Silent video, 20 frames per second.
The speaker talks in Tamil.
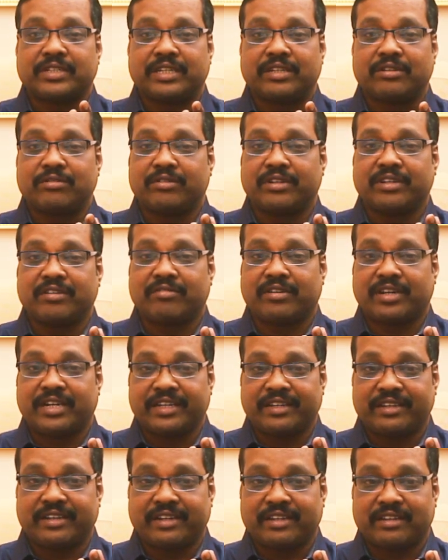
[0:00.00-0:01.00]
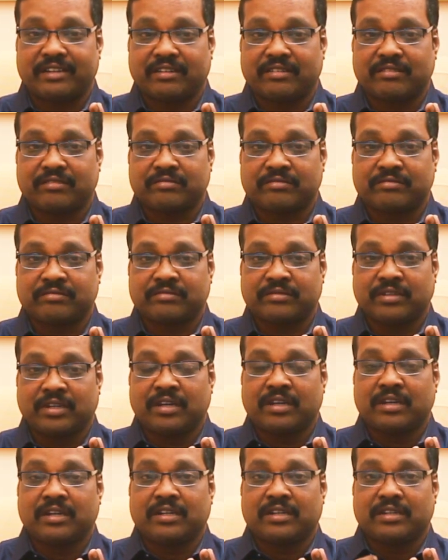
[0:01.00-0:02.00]
என்னுடைய வாடிக்கையாளர்கள்
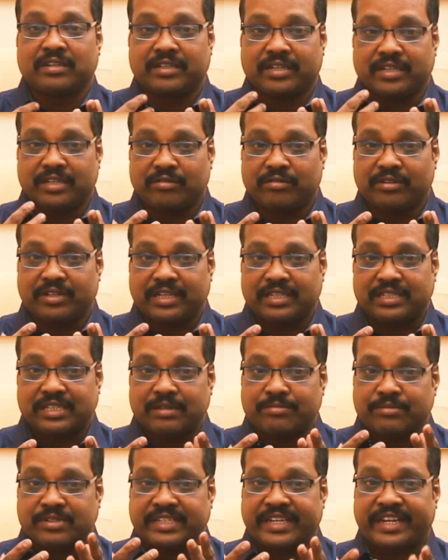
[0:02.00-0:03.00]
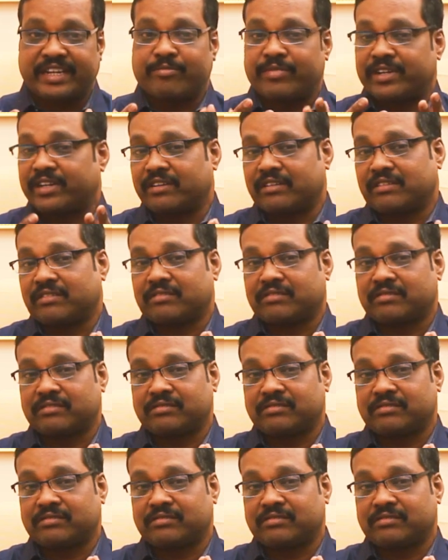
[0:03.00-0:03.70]
என்னுடைய சப்ஸ்கிரைபர்கள்